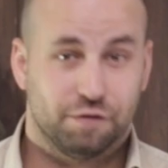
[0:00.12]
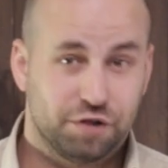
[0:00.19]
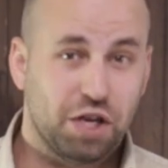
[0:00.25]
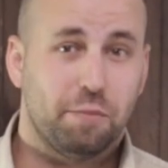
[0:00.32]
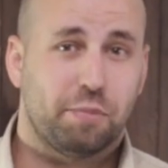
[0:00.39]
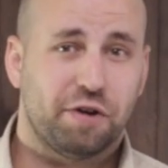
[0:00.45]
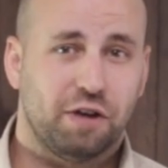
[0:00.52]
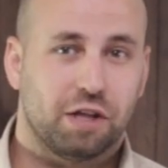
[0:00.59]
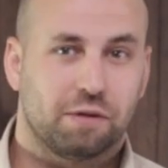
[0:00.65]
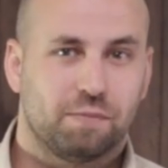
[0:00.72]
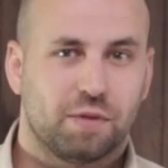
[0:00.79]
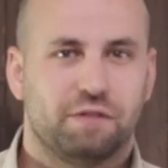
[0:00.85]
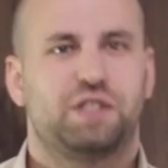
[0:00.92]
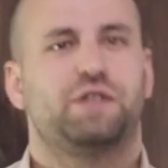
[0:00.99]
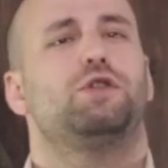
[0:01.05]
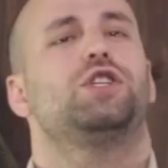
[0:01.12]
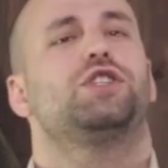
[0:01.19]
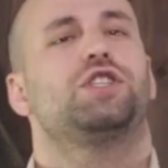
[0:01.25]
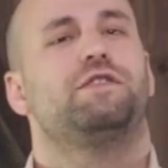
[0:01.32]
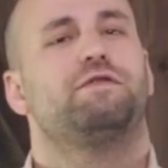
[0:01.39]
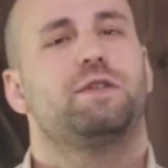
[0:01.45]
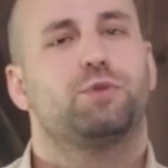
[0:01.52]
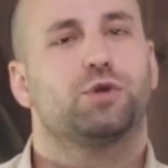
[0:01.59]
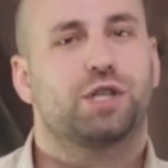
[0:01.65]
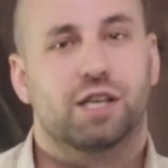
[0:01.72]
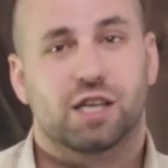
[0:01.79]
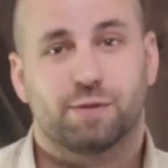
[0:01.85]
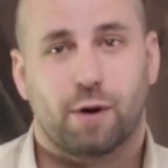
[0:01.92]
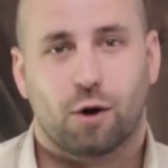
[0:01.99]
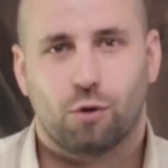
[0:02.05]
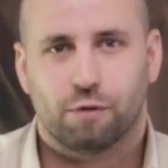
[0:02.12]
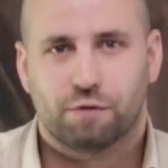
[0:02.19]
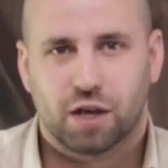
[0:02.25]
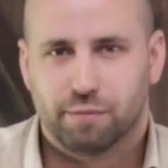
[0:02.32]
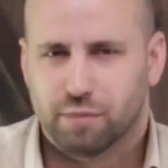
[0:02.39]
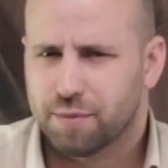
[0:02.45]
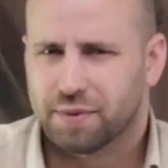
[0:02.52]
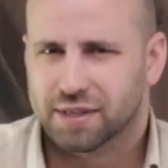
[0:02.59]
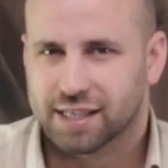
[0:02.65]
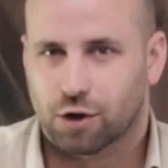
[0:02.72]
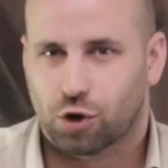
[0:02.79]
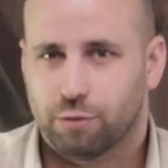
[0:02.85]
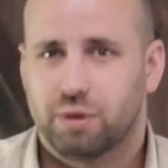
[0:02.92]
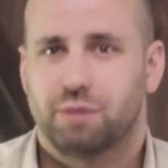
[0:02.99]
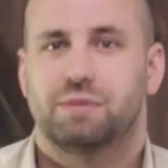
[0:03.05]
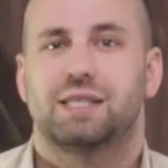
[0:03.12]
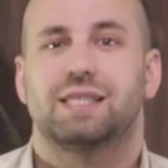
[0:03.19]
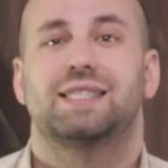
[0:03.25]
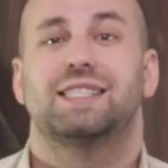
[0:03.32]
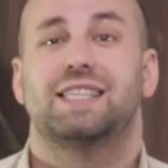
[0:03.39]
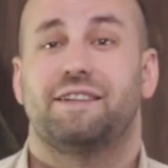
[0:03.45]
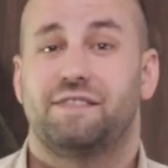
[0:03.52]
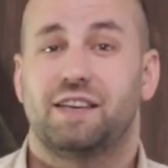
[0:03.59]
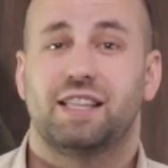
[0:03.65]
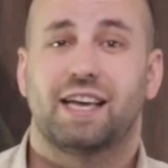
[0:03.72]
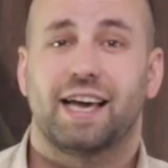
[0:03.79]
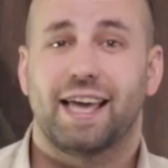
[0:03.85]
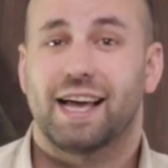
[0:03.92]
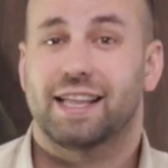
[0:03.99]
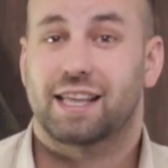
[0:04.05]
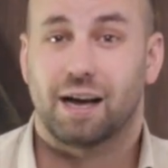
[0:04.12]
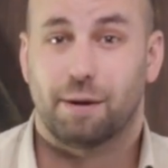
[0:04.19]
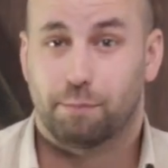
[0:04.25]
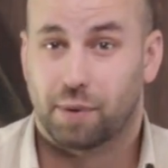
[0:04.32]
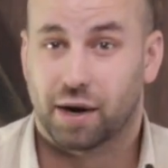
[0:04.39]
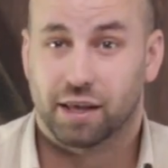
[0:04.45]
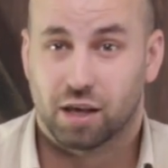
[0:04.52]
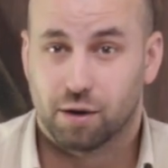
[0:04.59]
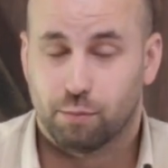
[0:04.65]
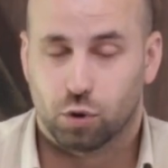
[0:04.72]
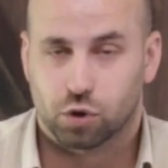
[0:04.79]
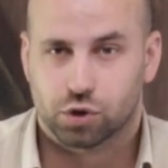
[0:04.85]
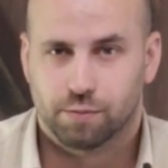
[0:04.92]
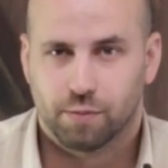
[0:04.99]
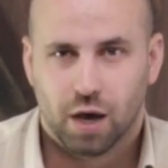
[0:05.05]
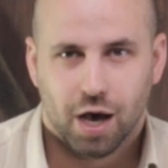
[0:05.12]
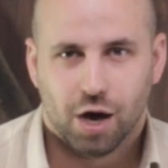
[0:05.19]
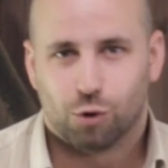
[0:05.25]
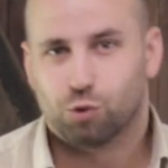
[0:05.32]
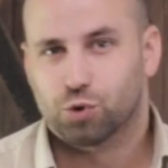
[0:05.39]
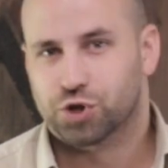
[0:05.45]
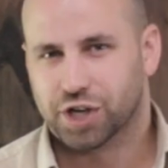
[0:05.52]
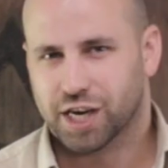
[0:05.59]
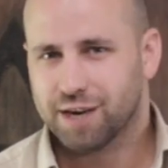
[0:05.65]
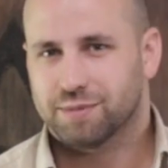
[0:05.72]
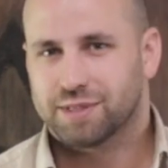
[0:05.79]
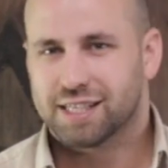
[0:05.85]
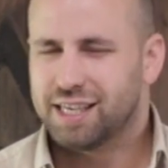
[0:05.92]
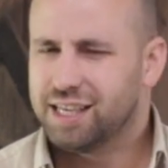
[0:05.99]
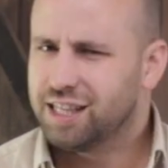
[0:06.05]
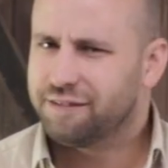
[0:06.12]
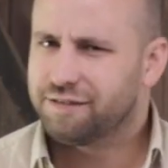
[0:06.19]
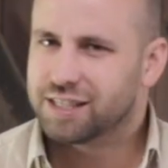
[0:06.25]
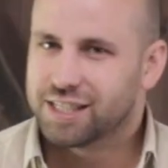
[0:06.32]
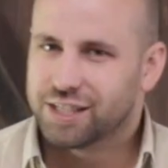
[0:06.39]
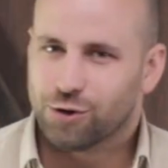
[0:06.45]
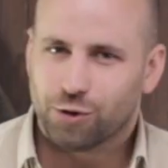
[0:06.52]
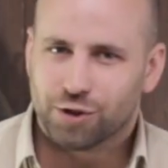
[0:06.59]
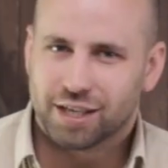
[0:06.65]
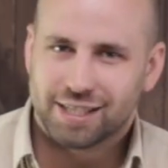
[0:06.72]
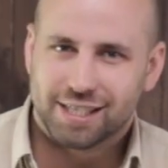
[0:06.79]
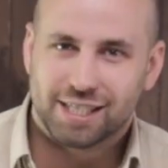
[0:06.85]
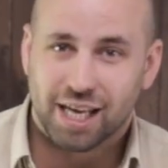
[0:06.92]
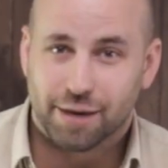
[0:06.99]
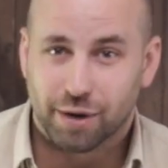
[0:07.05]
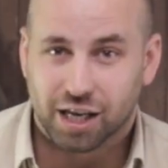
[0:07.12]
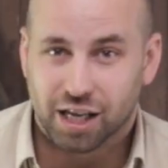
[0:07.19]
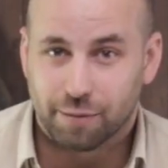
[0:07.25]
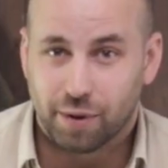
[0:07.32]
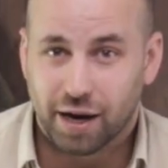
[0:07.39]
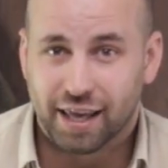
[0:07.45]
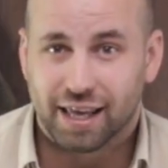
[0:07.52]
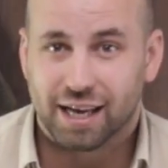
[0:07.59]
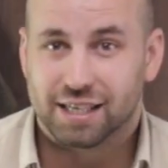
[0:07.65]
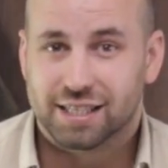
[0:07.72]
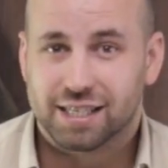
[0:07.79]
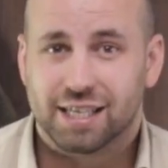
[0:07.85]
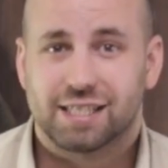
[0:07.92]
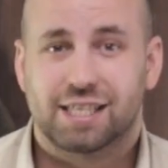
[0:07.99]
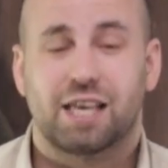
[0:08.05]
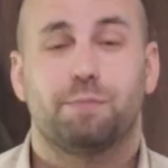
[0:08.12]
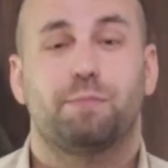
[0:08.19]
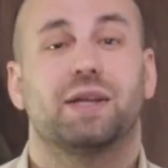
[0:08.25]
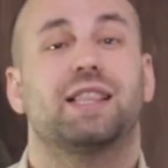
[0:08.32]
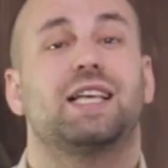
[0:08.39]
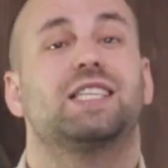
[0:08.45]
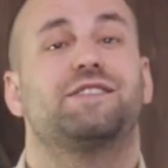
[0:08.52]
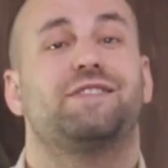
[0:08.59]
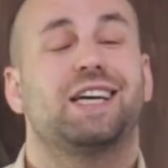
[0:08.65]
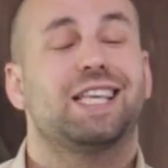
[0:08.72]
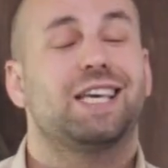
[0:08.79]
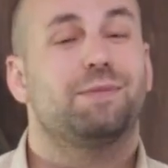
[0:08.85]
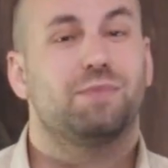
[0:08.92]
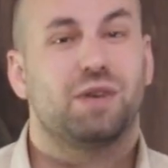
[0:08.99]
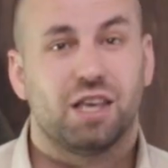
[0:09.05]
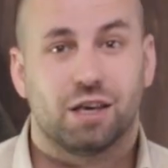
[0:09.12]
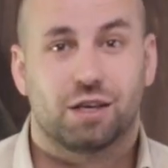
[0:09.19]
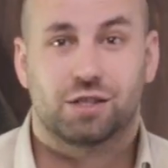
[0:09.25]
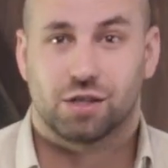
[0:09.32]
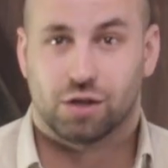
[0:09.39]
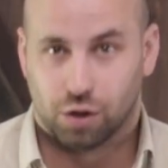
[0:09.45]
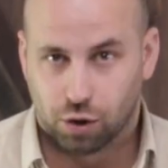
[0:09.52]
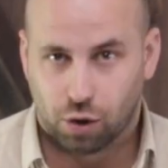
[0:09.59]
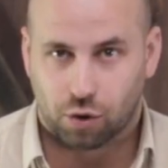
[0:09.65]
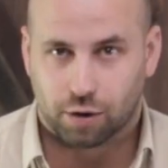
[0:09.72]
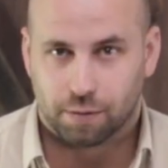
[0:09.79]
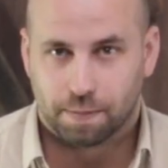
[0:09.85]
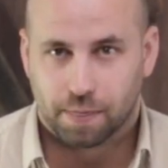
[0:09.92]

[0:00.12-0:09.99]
Всем привет! В сегодняшнем выпуске распаковки мы познакомимся с новинкой от компании Bosch. УШМ с инновационной системой крепления оснастки под названием X-Lock.